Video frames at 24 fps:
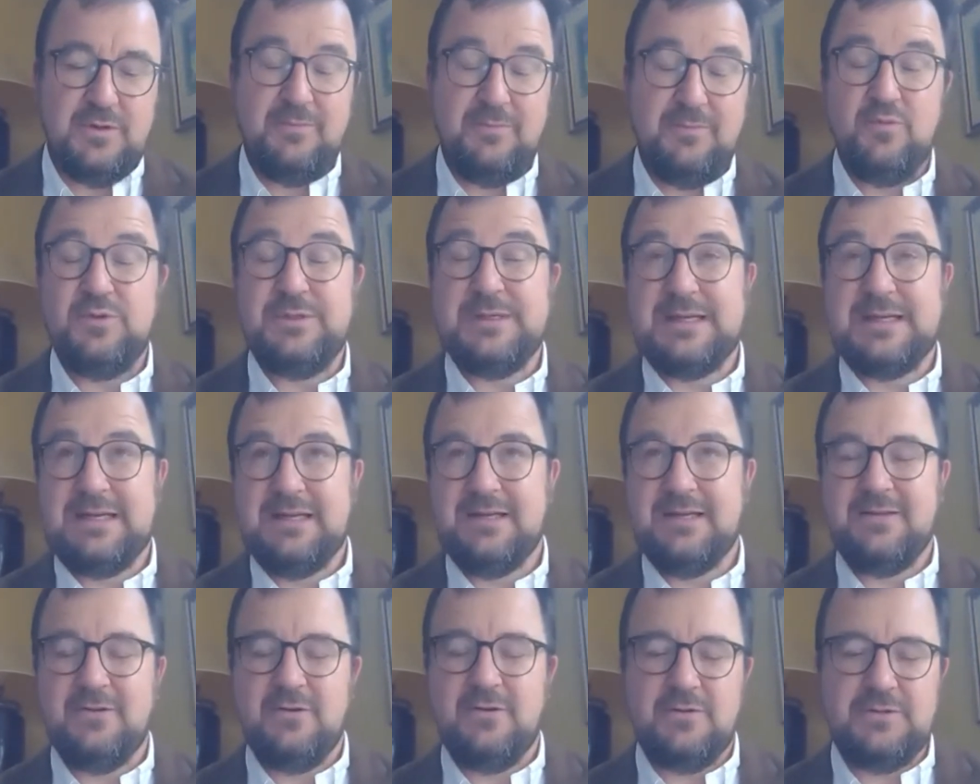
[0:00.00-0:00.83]
les plus
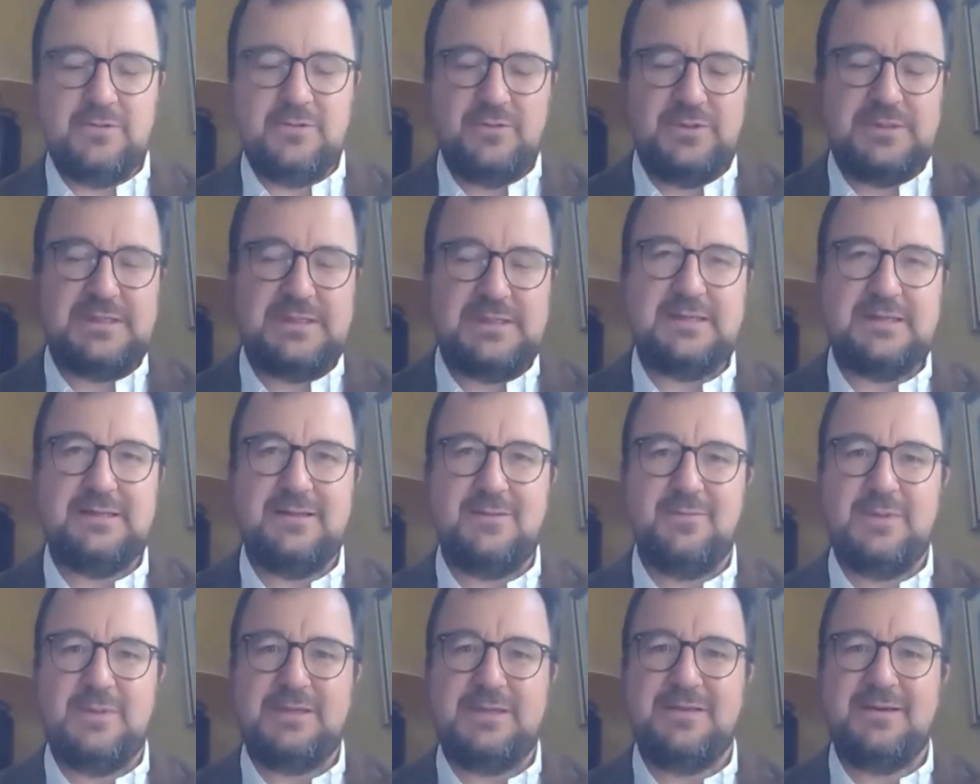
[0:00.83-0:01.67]
éclatantes et d'une
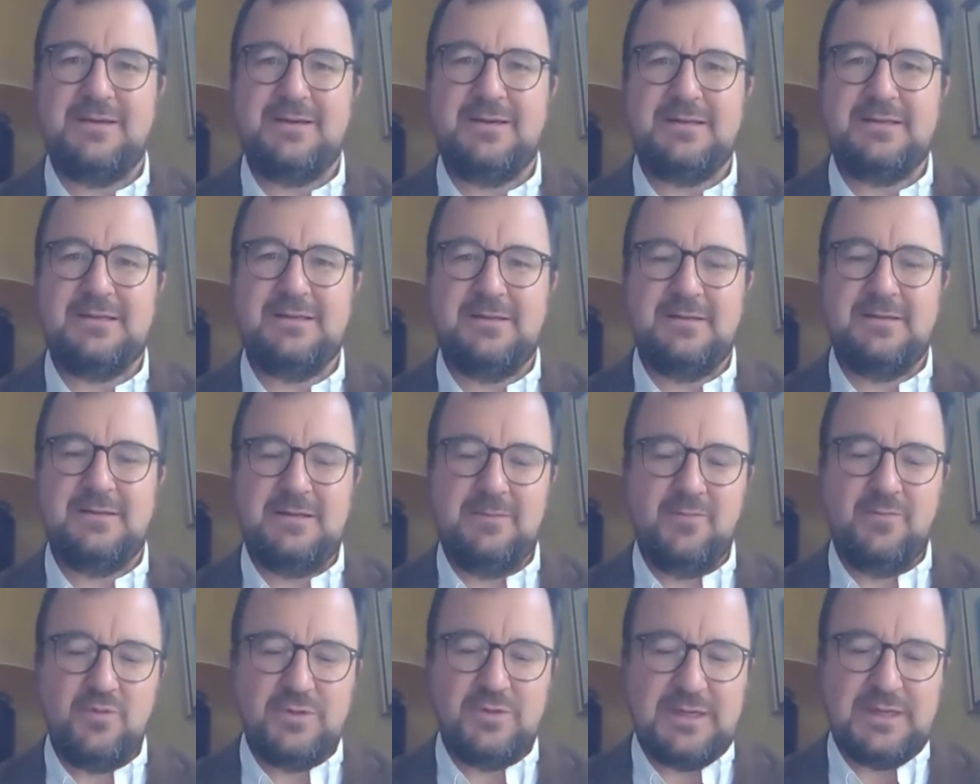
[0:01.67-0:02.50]
certaine manière euh,
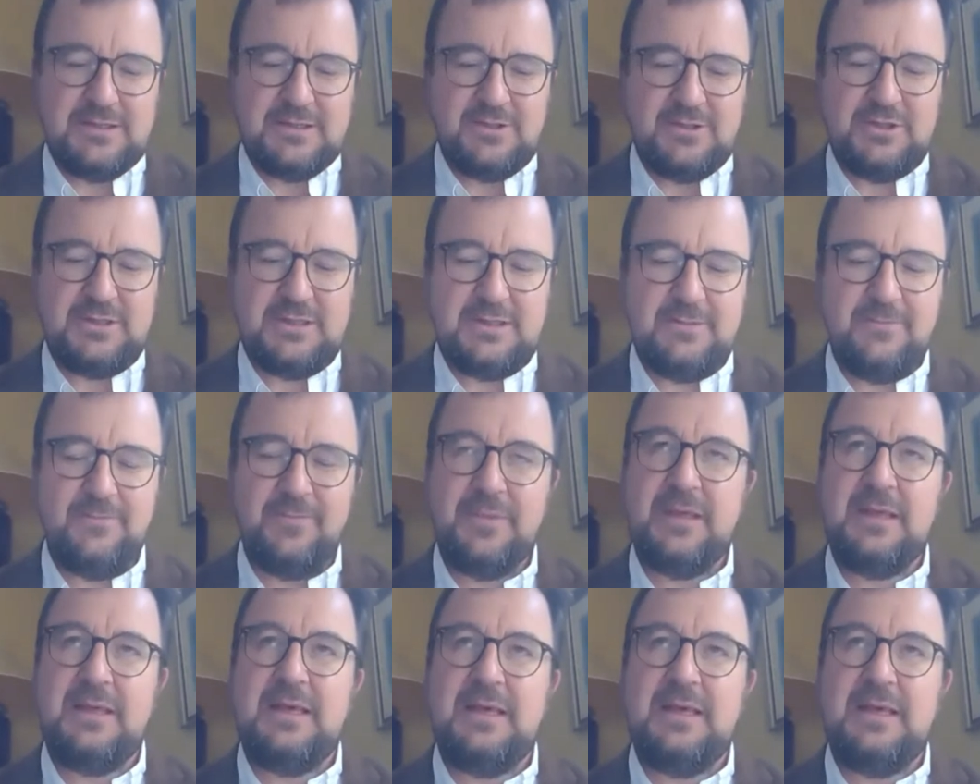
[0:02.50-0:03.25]
les plus tragiques.